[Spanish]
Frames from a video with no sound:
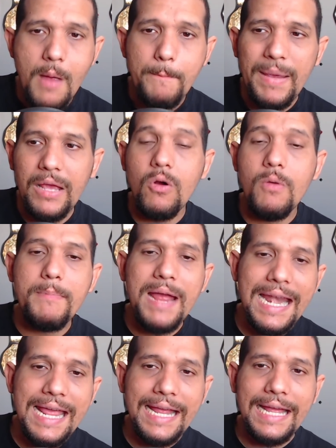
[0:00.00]
Pero me
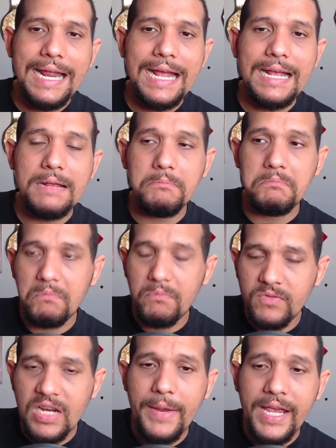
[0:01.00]
alegra
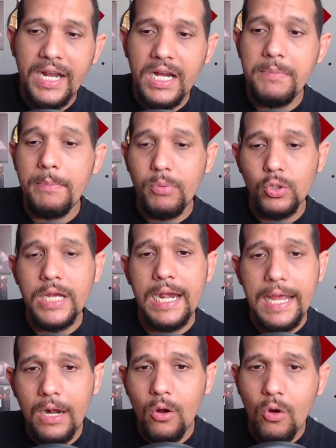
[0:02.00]
saber y me puse a
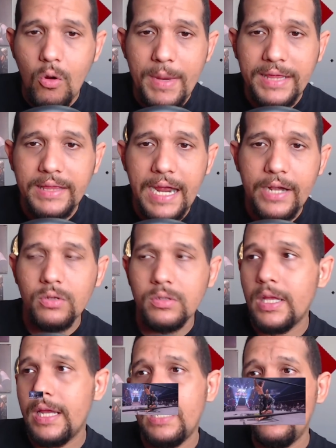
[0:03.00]
leer los comentarios de